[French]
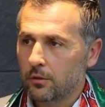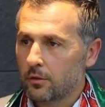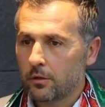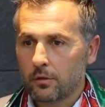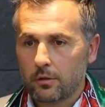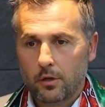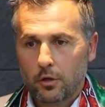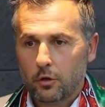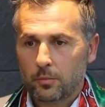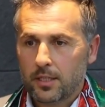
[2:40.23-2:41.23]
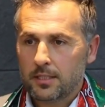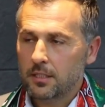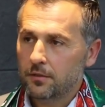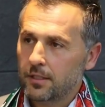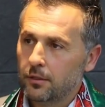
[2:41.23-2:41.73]
Donc
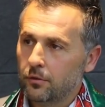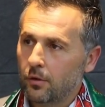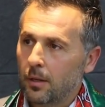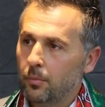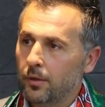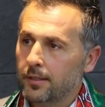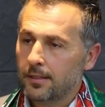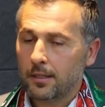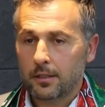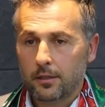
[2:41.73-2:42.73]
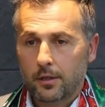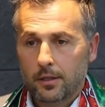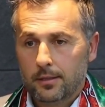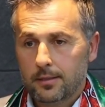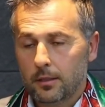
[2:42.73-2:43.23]
l'objectif, c'est de, rappeler ça,
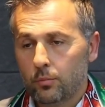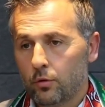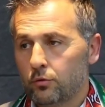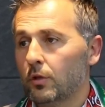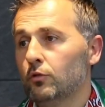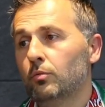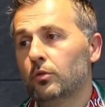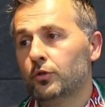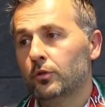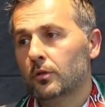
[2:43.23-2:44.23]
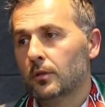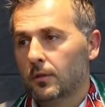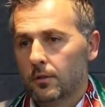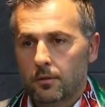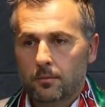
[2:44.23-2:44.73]
d'essayer de, produire du beau jeu.
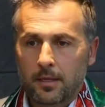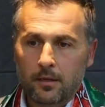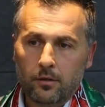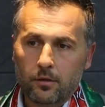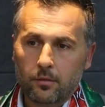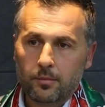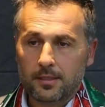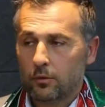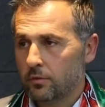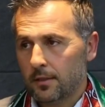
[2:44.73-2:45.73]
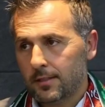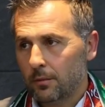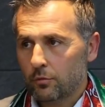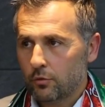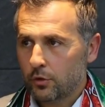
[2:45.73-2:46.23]
Euh, mais, c'est tous
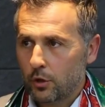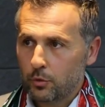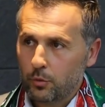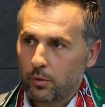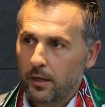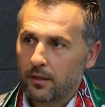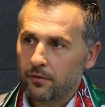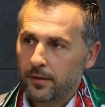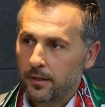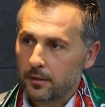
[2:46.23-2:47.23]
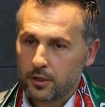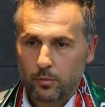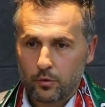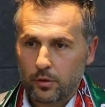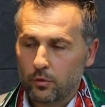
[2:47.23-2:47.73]
ensemble. Tout seul, je ne pourrais rien faire. J'ai
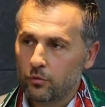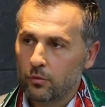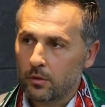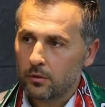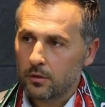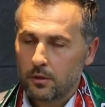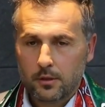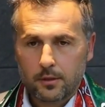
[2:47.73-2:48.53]
besoin de tout le monde.